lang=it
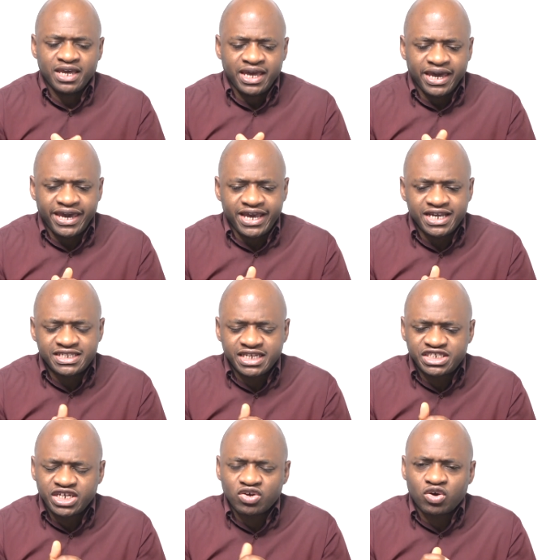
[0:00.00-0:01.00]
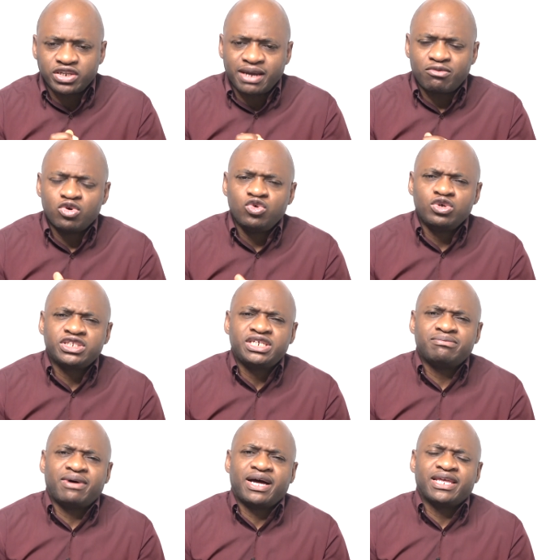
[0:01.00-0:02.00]
e se ci ricordiamo
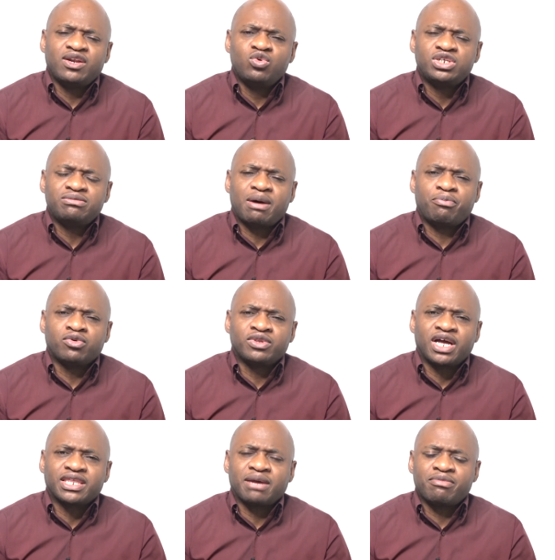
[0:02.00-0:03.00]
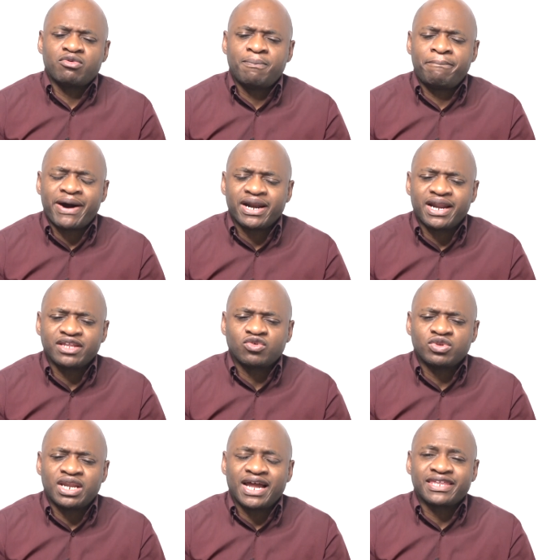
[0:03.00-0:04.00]
nell'ultima puntata abbiamo parlato
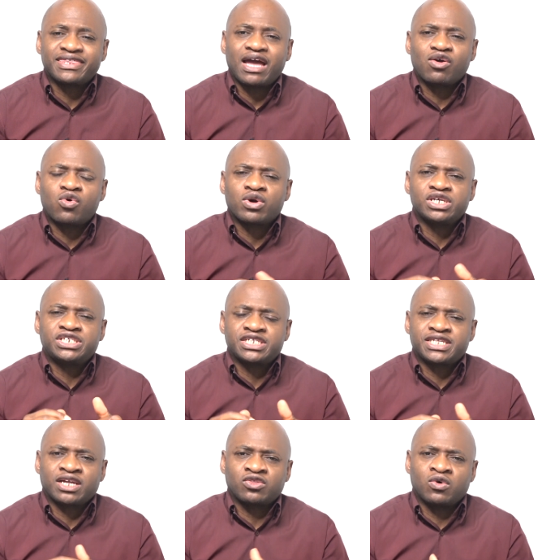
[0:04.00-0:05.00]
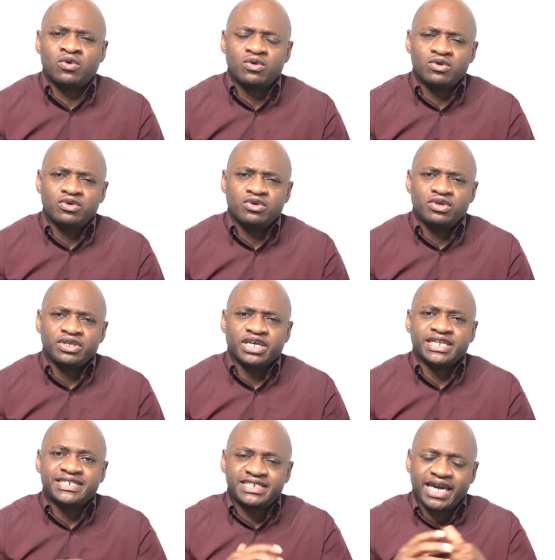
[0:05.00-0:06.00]
dell'attacco che c'è stato che
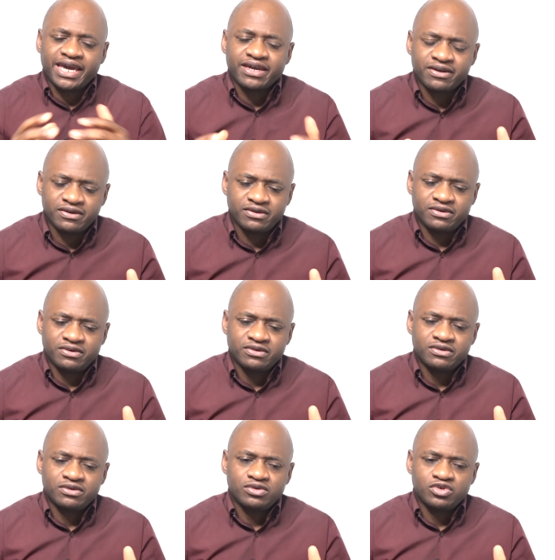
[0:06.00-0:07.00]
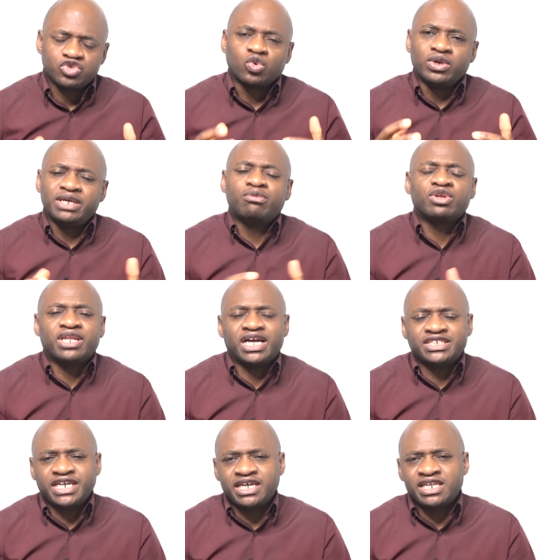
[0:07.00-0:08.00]
c'è sul libro della
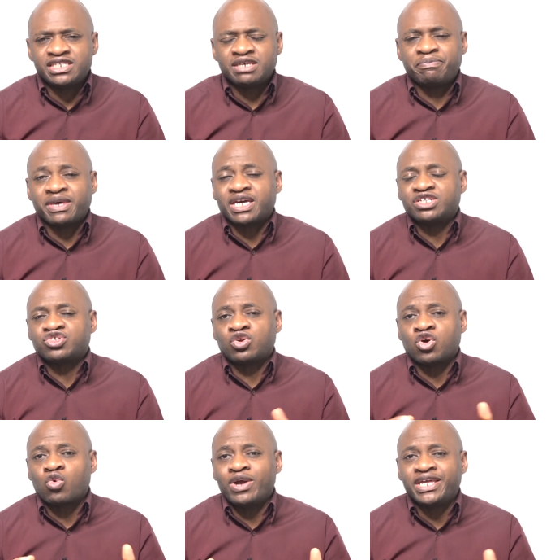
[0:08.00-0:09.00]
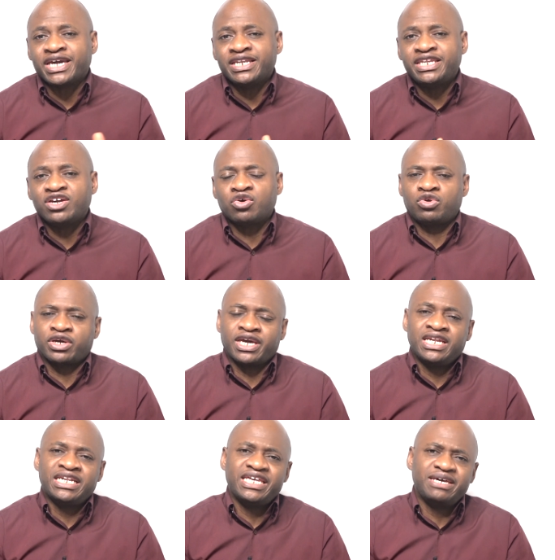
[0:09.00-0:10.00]
Genesi, perché sono quelli che dicono che i
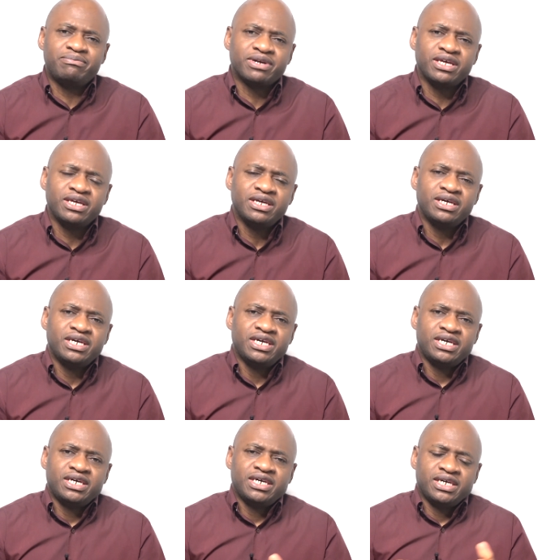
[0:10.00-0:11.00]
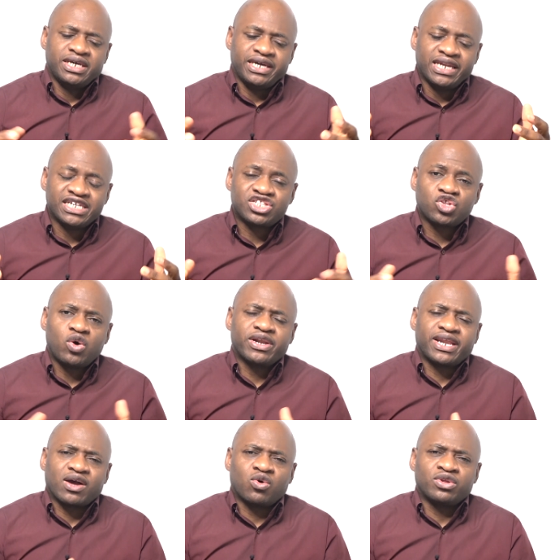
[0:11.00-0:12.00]
libri e le storie
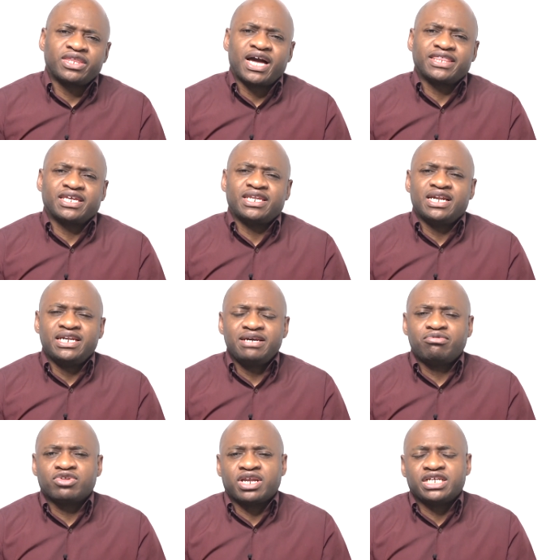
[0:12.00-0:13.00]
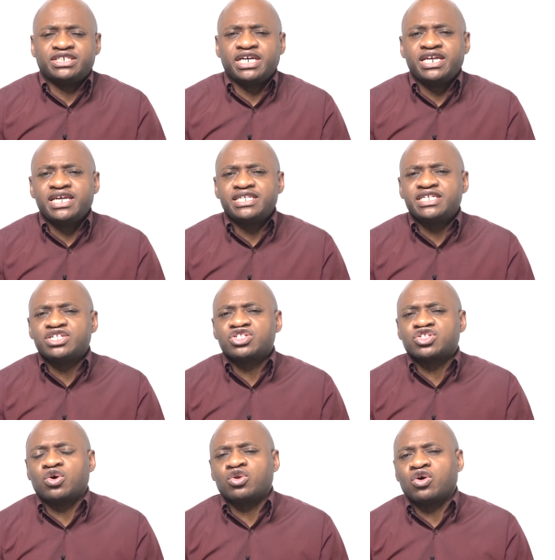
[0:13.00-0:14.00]
raccontate nel libro della Genesi
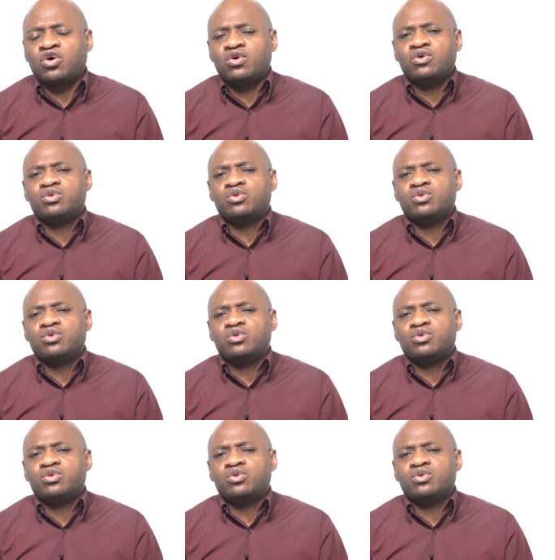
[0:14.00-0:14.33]
sono,